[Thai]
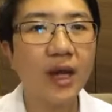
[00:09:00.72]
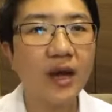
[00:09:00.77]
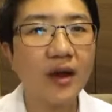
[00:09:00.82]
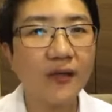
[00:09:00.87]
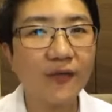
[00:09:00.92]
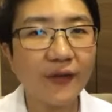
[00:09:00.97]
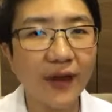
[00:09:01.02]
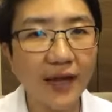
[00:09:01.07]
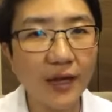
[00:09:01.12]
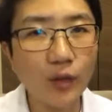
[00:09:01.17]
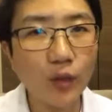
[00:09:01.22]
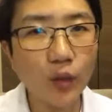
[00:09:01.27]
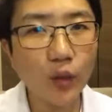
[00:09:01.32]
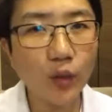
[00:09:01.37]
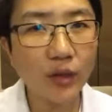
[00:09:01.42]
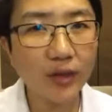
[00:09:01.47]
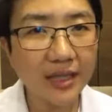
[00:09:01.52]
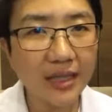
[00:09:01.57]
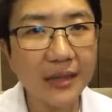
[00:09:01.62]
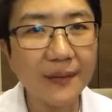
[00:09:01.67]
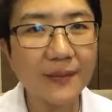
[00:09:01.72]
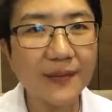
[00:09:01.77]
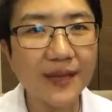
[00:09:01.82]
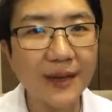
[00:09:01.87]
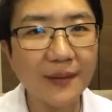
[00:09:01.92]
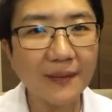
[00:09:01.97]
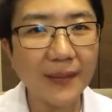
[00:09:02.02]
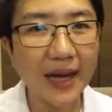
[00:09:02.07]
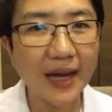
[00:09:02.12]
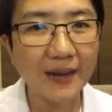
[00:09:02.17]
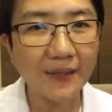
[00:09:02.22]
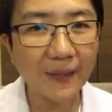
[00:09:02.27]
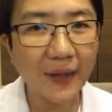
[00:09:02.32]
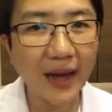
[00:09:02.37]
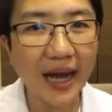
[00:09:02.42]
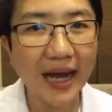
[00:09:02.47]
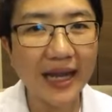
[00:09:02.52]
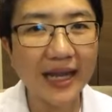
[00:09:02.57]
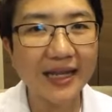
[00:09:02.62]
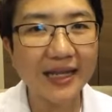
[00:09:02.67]
ไฝหูดที่เปลี่ยนแปลงไป
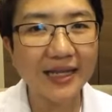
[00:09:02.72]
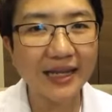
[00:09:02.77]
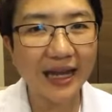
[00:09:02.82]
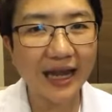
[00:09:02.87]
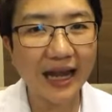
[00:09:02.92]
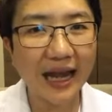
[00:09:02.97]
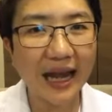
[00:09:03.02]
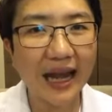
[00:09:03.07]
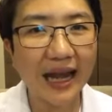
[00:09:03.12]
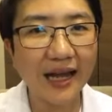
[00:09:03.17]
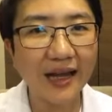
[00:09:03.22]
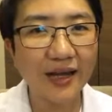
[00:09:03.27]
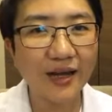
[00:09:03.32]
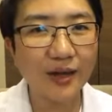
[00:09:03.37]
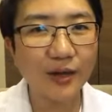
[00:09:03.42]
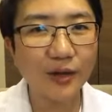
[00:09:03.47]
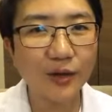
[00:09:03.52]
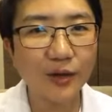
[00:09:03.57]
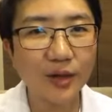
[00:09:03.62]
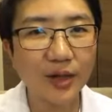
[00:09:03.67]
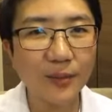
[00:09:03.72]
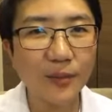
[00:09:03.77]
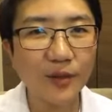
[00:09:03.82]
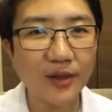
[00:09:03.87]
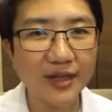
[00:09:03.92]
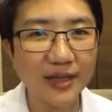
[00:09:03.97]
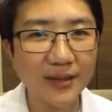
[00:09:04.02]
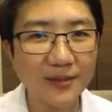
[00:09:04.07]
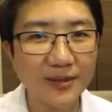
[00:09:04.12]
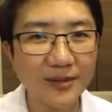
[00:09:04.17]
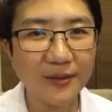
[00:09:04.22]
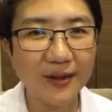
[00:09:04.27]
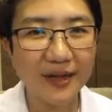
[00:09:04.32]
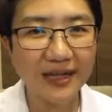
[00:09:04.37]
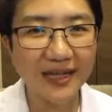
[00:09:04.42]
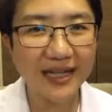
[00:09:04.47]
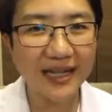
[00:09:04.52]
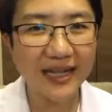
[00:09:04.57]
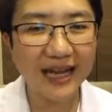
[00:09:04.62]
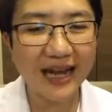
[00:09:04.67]
นะคะคุณกมลทิพย์สส
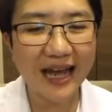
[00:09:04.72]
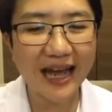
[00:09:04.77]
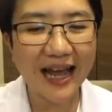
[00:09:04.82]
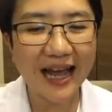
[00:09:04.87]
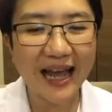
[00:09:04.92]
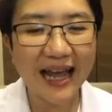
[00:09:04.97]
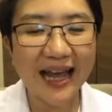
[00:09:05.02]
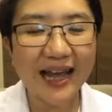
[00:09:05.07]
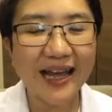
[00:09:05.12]
ดีค่ะ